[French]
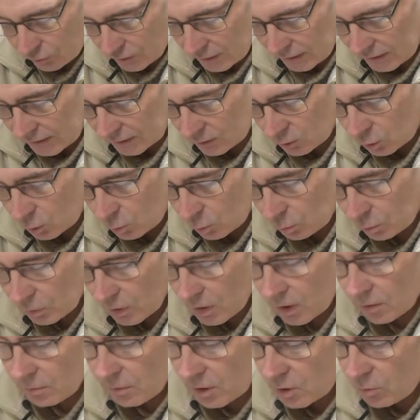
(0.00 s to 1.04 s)
fais les quatre coupes,
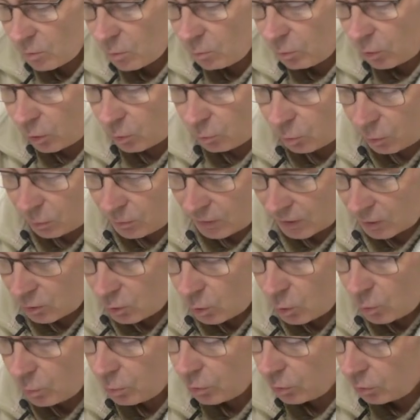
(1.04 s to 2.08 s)
ben, je me prends une première
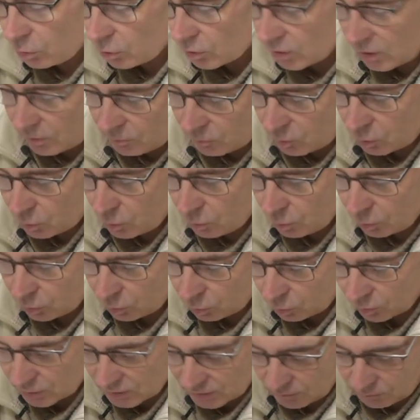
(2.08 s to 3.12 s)
coupe, une deuxième coupe, une
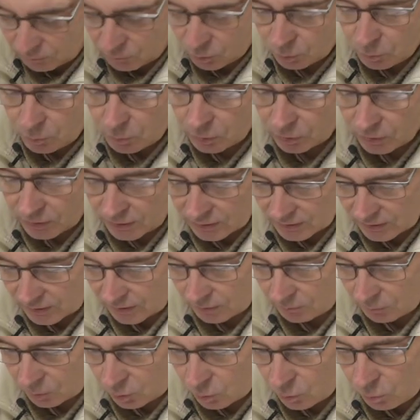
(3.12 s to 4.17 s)
troisième coupe, une
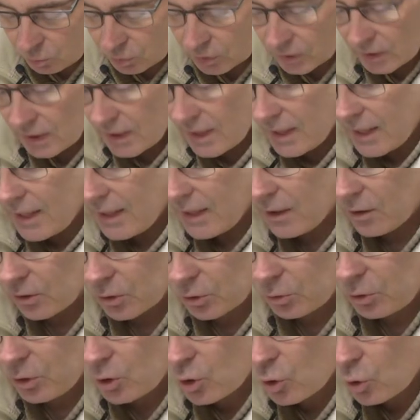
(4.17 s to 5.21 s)
quatrième coupe, et
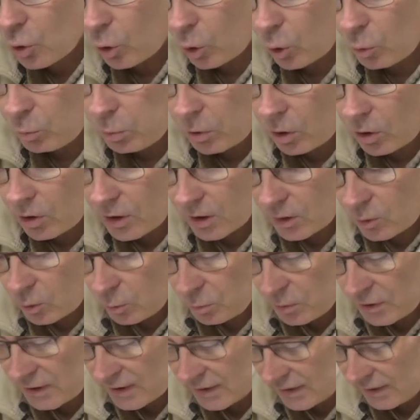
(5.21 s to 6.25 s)
ensuite je reprends la
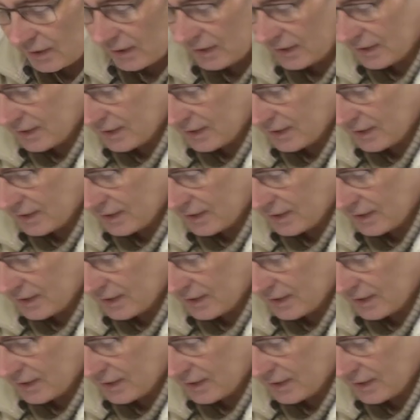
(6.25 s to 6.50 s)
coupe ici.